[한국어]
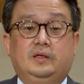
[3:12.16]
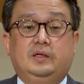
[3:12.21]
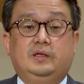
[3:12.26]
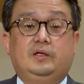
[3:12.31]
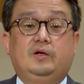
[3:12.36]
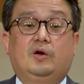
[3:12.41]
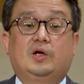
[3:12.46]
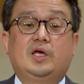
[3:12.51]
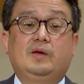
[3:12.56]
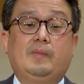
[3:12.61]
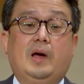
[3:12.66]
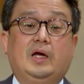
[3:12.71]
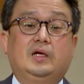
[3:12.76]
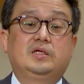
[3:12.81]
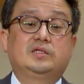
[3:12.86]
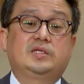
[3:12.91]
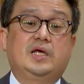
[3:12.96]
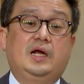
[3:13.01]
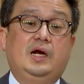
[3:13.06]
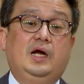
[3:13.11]
이렇게
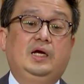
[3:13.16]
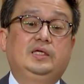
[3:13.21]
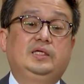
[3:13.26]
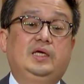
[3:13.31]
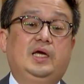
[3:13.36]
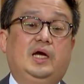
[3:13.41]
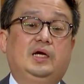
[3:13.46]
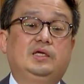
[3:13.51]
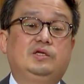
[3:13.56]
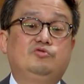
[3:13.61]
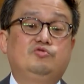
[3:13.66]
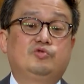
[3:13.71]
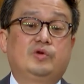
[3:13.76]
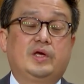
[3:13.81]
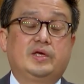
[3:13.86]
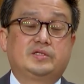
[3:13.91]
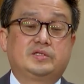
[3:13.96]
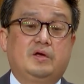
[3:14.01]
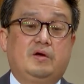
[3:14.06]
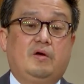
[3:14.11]
많은 사랑 이야기
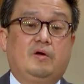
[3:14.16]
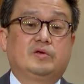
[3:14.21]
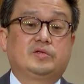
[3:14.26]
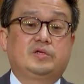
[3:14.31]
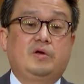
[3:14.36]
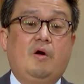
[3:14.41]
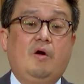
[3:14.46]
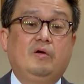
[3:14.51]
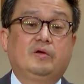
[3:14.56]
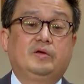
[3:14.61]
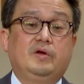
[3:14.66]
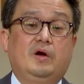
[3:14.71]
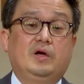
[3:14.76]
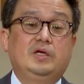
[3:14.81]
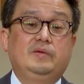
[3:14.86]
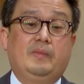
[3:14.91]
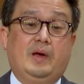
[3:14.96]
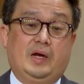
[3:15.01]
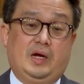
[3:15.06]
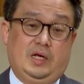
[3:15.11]
중에서
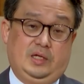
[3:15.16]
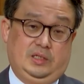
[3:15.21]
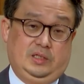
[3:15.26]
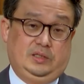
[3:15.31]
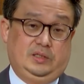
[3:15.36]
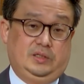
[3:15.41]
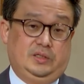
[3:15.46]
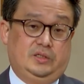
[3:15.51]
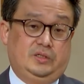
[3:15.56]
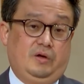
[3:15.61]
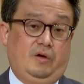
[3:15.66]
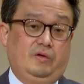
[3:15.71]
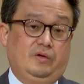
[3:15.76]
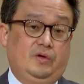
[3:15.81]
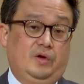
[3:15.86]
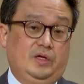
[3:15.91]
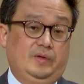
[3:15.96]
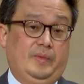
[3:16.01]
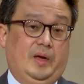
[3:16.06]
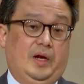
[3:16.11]
성경이 말하는
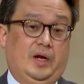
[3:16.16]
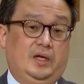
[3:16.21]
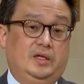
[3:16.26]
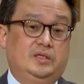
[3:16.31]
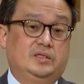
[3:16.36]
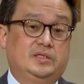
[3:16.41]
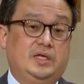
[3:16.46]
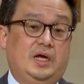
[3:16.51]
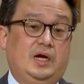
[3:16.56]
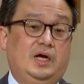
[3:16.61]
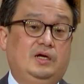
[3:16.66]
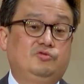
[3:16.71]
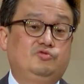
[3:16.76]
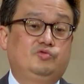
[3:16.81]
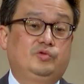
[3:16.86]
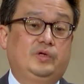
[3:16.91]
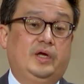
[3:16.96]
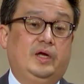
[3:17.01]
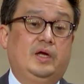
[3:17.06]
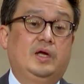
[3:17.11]
성경이 말하는 사랑
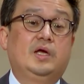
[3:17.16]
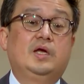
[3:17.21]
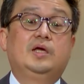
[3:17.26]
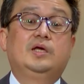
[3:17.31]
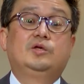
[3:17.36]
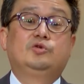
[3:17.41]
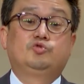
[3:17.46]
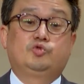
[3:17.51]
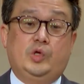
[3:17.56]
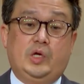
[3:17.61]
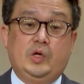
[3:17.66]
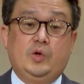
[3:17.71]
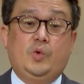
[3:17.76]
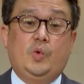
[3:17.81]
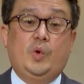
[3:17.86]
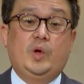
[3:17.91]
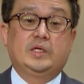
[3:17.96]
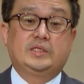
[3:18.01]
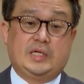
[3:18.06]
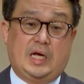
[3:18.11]
중에
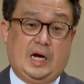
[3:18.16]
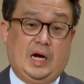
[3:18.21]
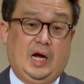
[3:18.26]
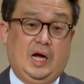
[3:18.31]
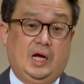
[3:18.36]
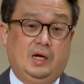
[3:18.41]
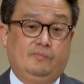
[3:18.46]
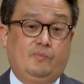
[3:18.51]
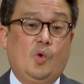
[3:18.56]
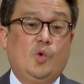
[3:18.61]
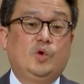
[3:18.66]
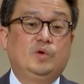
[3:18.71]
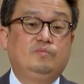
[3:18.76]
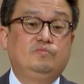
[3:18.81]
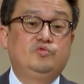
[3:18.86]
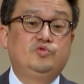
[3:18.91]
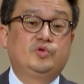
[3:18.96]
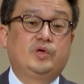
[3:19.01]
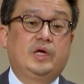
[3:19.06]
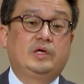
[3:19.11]
최고의 사랑,
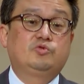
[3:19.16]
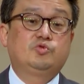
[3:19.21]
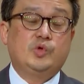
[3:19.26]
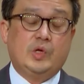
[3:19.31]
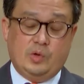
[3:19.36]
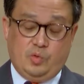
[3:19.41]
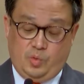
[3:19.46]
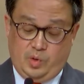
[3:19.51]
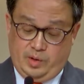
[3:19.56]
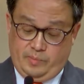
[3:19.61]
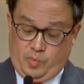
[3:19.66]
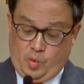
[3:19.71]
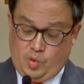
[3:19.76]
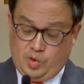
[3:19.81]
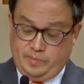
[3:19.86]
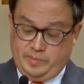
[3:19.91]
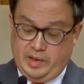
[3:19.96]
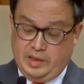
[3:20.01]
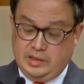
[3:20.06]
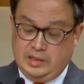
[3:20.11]
복음 중에 최고의
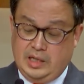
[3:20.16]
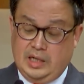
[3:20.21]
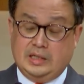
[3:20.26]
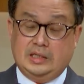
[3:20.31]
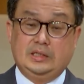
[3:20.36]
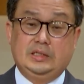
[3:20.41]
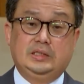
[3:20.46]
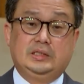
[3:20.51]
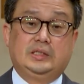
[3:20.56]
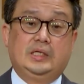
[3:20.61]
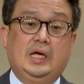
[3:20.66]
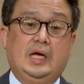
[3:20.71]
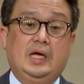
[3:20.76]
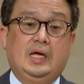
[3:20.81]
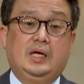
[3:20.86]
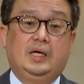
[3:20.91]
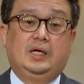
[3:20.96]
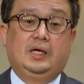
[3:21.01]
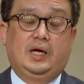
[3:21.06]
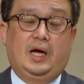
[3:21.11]
복음의 이야기는
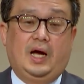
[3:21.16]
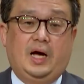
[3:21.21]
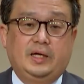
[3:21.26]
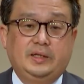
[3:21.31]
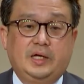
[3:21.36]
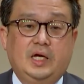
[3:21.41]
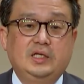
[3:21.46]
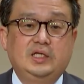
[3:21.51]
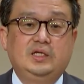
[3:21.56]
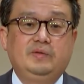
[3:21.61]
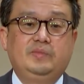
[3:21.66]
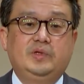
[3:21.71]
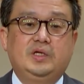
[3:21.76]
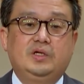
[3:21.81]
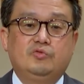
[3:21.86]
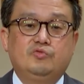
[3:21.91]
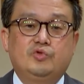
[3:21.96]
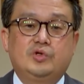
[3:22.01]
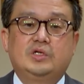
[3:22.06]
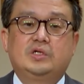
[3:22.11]

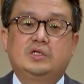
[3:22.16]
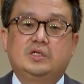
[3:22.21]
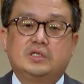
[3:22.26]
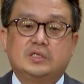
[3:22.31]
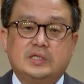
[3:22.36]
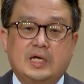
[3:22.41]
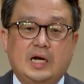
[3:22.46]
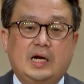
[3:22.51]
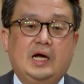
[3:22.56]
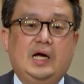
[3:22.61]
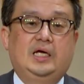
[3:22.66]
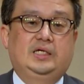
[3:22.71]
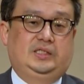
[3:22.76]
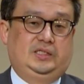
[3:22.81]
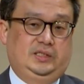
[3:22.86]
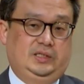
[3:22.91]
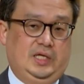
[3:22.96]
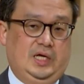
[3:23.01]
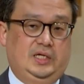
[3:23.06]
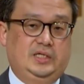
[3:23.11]
하나님이 우리를
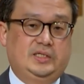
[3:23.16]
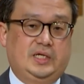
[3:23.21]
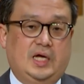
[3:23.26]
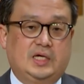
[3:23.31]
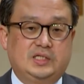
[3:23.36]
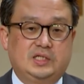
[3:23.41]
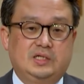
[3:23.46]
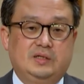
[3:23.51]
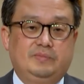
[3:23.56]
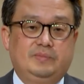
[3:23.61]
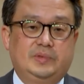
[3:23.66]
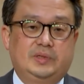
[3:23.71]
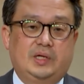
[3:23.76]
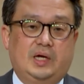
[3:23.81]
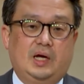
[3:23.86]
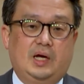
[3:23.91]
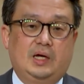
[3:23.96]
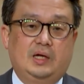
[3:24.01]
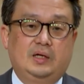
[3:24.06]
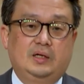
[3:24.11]
사랑하신다는
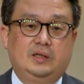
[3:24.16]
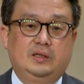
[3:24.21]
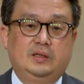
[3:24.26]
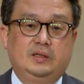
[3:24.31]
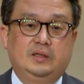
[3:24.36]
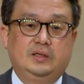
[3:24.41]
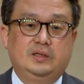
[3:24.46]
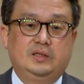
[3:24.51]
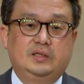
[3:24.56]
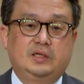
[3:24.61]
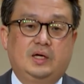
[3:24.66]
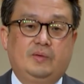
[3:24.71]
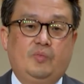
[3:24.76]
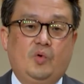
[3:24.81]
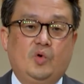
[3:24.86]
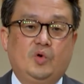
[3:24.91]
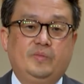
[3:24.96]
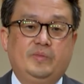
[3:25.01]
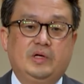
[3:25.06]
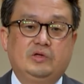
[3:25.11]
사실입니다. 이게
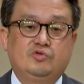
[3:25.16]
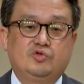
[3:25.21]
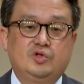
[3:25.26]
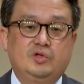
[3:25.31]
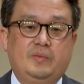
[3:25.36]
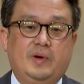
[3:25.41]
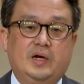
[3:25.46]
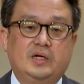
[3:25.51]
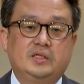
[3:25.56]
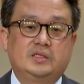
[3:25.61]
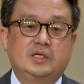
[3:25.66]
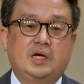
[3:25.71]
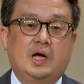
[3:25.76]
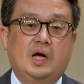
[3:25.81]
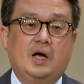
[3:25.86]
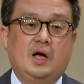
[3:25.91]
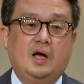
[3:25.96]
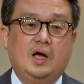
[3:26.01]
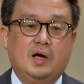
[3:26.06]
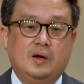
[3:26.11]
복음의
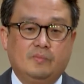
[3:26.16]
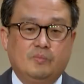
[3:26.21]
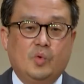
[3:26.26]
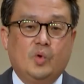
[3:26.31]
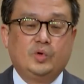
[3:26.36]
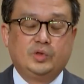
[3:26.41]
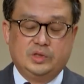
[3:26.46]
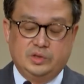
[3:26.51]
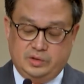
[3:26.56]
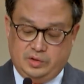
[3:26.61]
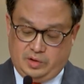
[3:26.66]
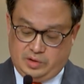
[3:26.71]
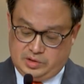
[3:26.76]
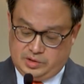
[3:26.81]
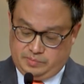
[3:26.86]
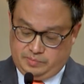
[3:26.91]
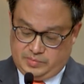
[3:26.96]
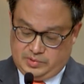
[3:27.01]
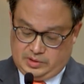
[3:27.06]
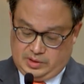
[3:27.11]
출발이자 모든
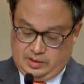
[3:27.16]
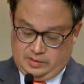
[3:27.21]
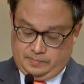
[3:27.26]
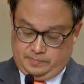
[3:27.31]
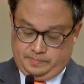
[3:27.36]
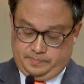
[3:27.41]
것입니다.